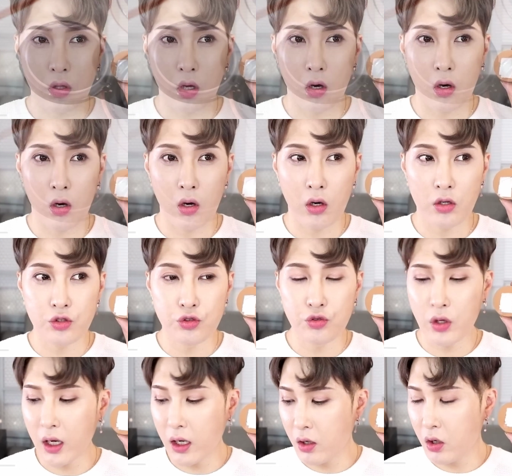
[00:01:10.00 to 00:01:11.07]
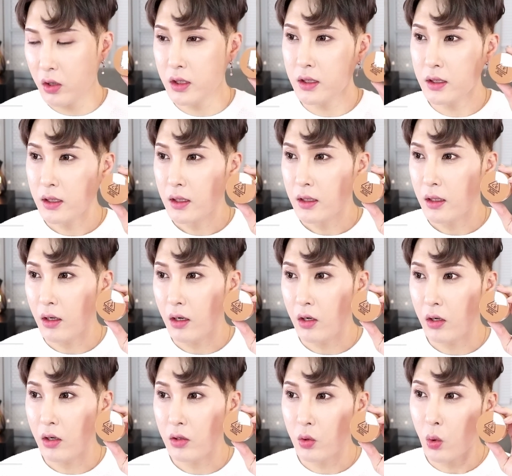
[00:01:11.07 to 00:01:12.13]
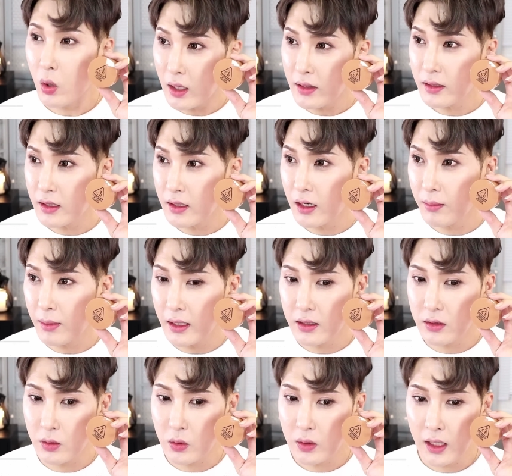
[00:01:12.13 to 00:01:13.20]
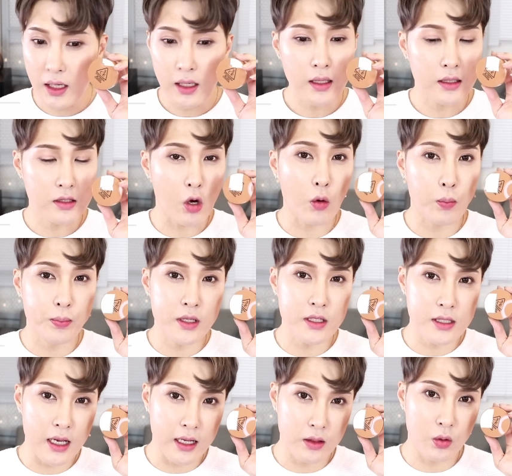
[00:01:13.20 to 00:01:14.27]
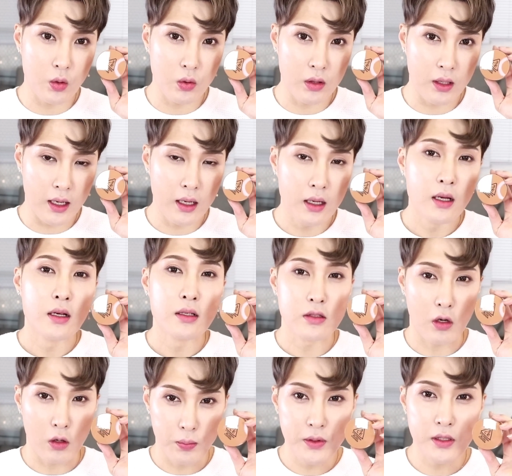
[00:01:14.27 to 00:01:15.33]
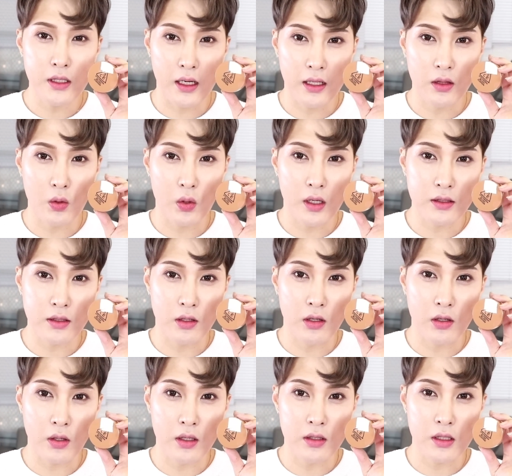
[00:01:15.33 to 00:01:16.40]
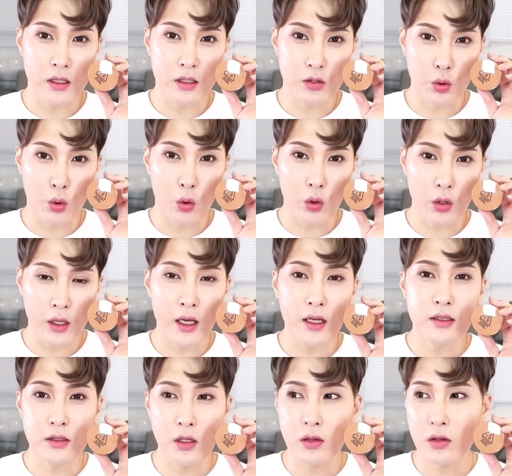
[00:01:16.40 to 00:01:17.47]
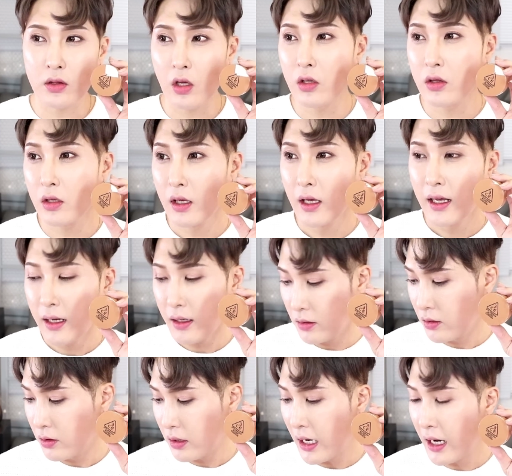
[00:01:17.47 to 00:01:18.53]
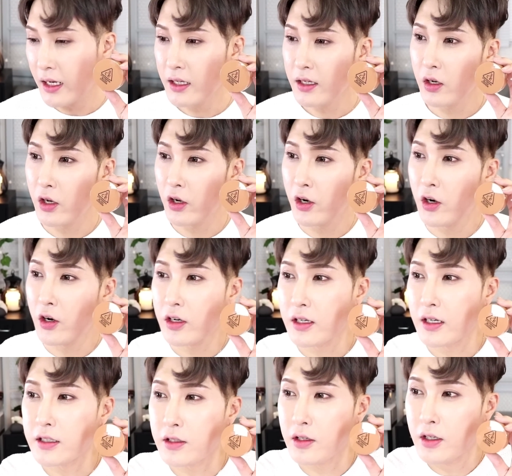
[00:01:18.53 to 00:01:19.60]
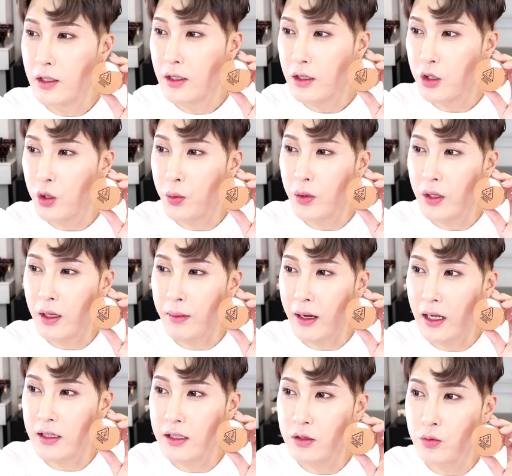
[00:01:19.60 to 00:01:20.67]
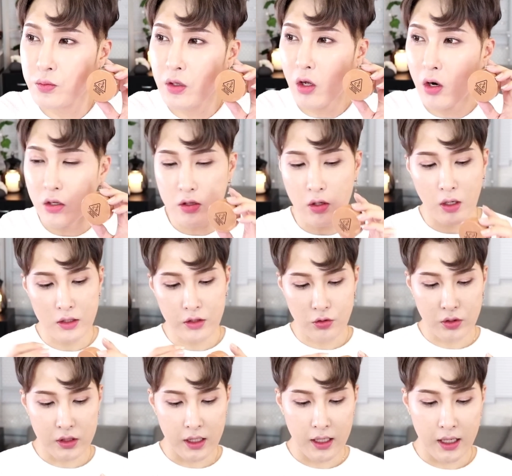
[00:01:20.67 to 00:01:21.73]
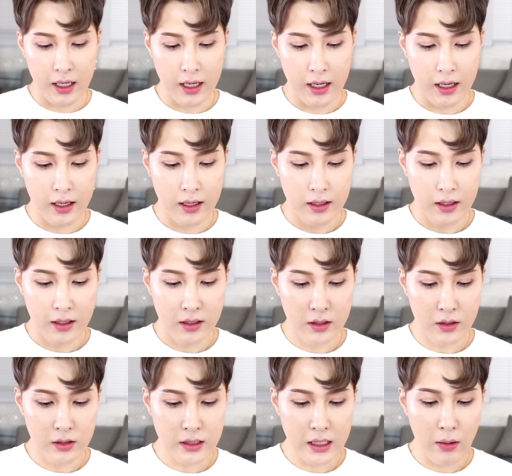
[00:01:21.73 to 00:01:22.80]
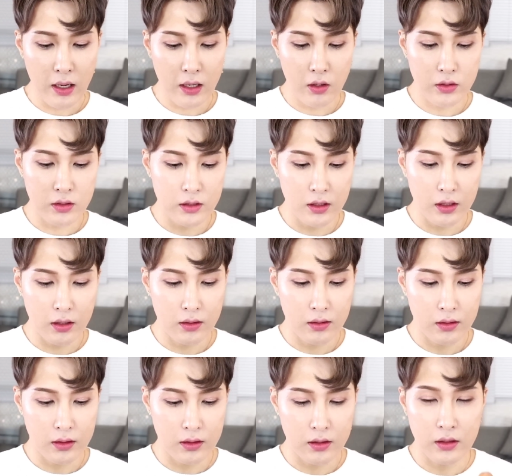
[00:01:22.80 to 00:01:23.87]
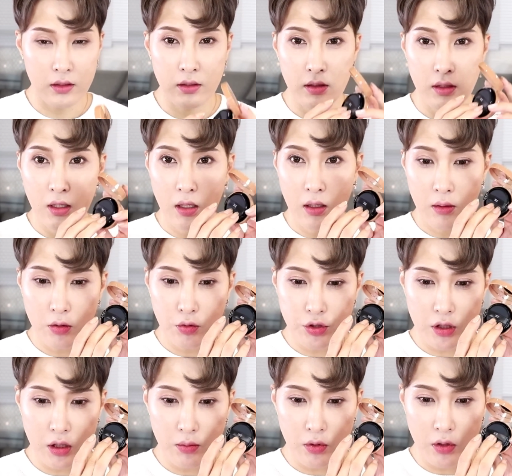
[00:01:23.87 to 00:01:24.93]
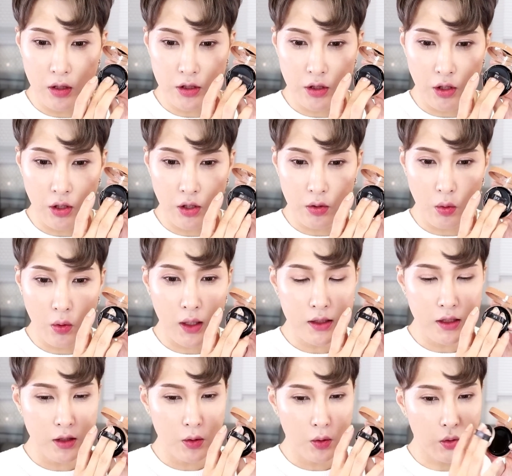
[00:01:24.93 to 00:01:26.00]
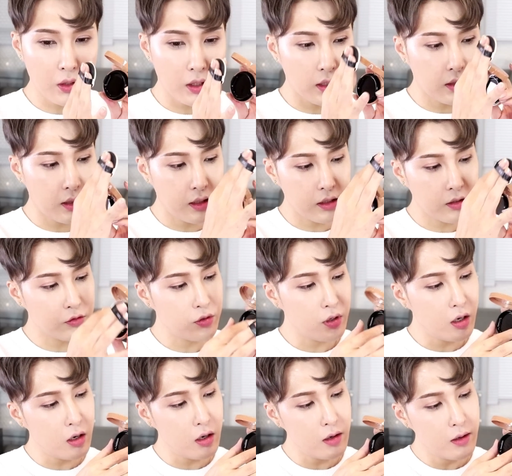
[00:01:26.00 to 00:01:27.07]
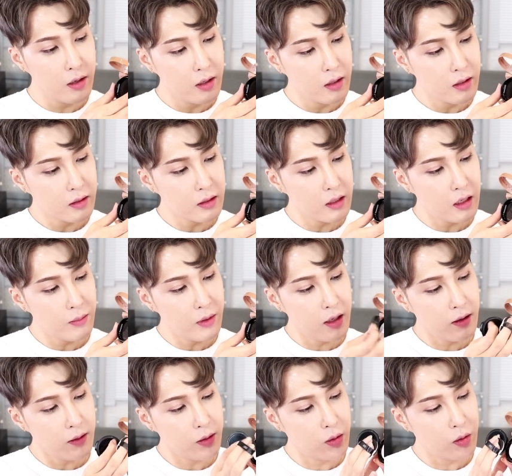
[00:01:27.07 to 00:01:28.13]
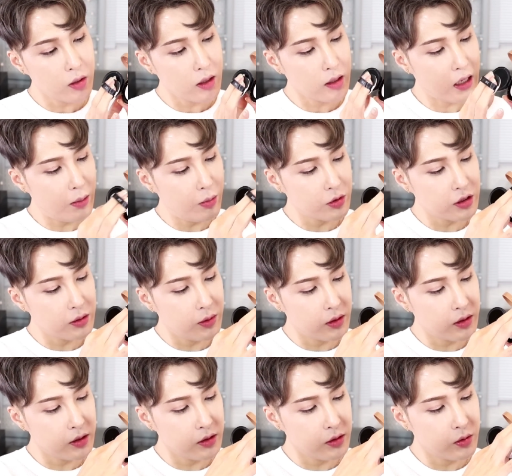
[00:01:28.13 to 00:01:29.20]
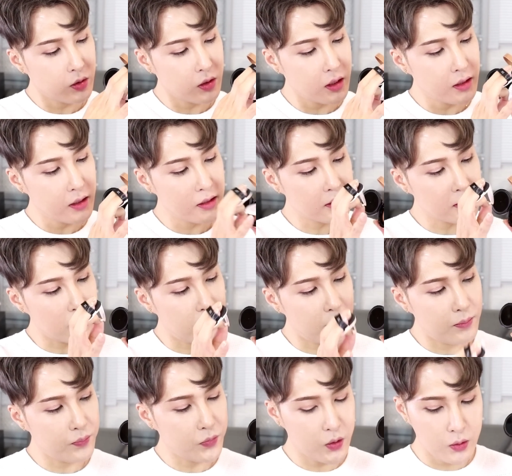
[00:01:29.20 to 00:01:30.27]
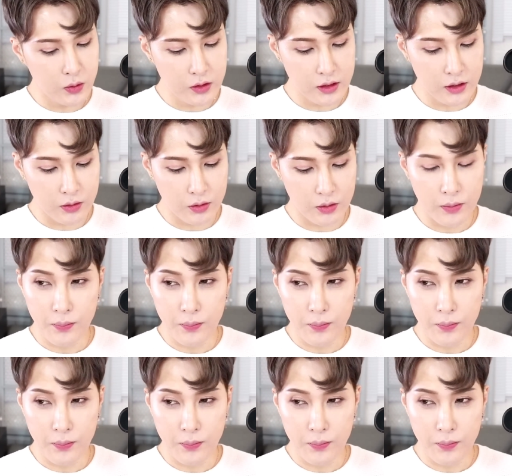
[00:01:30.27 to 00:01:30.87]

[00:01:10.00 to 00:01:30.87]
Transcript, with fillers: 더 중요한 거는 어, 노란기가 많이 돈다. 그러니까 적빛이 안 돈다. 적빛이 안 돌아서 굉장히 좋게 썼던 어, 아이여요 그래서 요번에 많이 좀 떨어져 가지고 제가 이걸 사왔거든요 어, 쿠션 블러셔 똑같이 이렇게 돼 있고요 그 다음에 이렇게 까보시면은 이렇게 돼 있어요 이런 식으로